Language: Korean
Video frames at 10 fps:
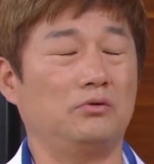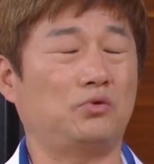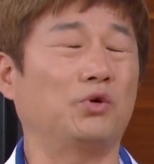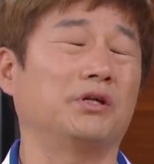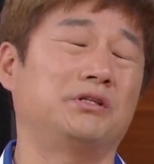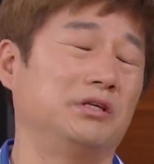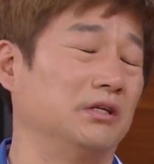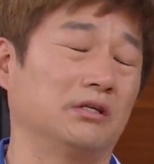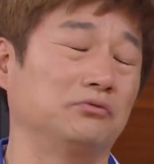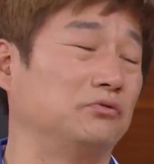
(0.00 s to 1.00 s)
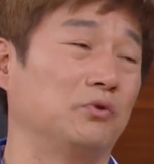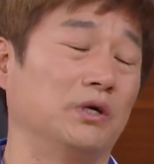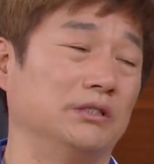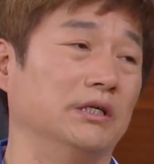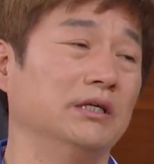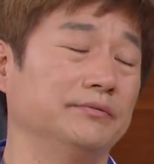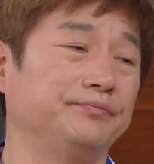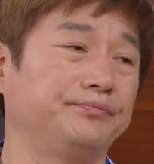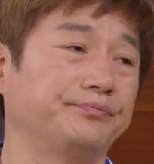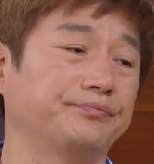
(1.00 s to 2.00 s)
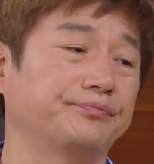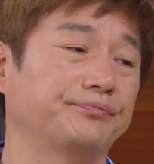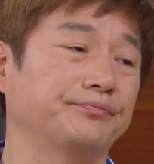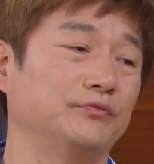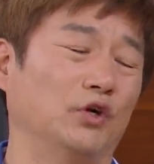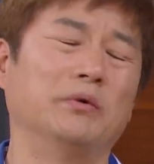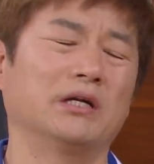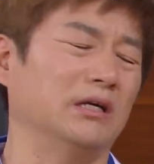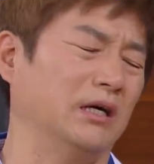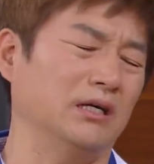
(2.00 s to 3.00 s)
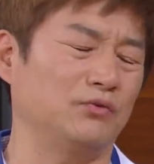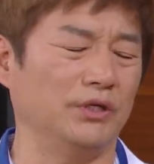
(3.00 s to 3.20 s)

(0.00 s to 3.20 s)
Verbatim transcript: 소개팅이라도 들어왔냐? 너 말이야,